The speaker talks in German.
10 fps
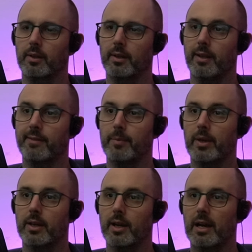dass der
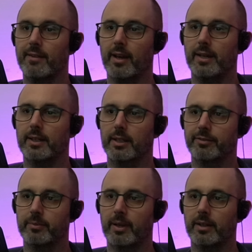mehrere
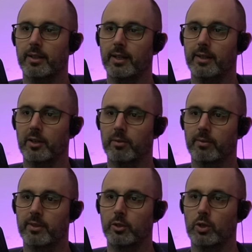Rasereiangriffe machen kann. Dann
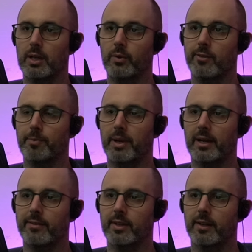natürlich auch die
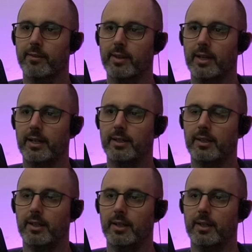Sparks ganz geil.
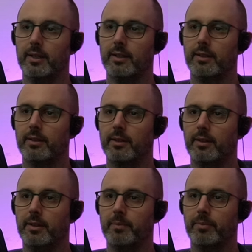
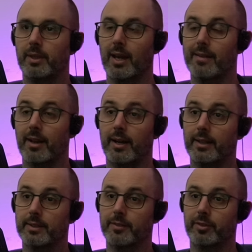Ähm, die
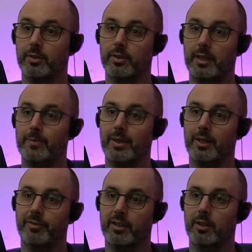Rasereiangriffen noch einen
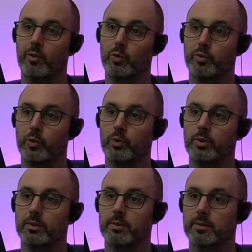Elementeffekt
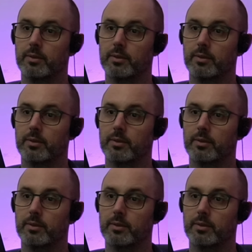hinzufügen.